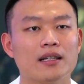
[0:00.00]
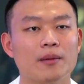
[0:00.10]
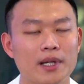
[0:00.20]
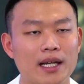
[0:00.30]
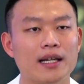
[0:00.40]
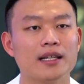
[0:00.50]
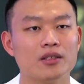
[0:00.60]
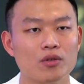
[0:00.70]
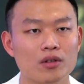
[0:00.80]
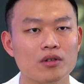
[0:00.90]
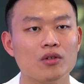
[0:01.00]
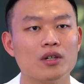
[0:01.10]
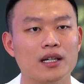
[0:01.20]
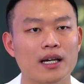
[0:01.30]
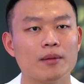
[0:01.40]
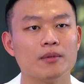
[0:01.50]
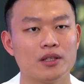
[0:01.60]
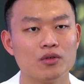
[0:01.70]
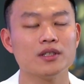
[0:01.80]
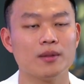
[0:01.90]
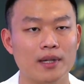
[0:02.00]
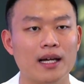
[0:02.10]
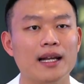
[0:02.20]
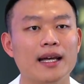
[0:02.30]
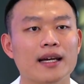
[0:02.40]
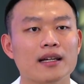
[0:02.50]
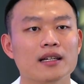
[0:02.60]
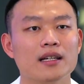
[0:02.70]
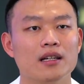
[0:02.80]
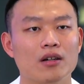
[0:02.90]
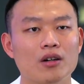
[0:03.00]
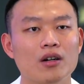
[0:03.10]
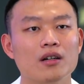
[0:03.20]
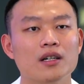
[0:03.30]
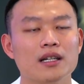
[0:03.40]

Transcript: รับประทานในช่วงต้นนะครับ ในช่วงสัปดาห์แรก แล้วก็